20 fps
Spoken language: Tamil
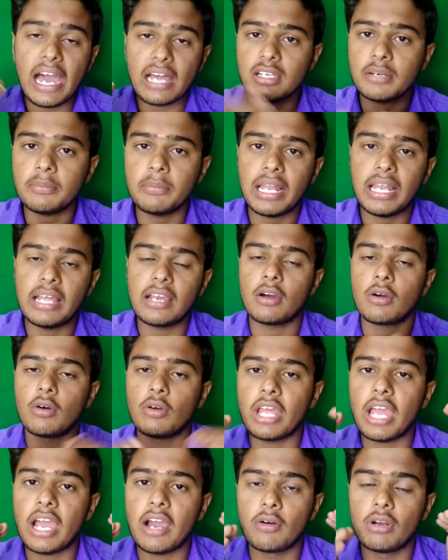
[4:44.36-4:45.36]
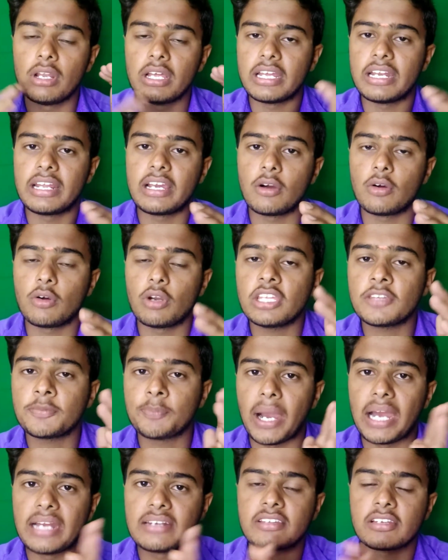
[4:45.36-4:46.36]
அதுக்கு மேலே இருக்கக்கூடிய அவங்களுக்கு இருக்கக்கூடிய
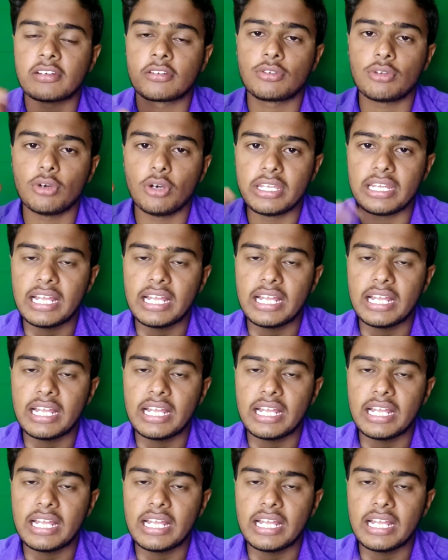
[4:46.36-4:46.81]
ஸ்பான்சர்ஸ் ஸோ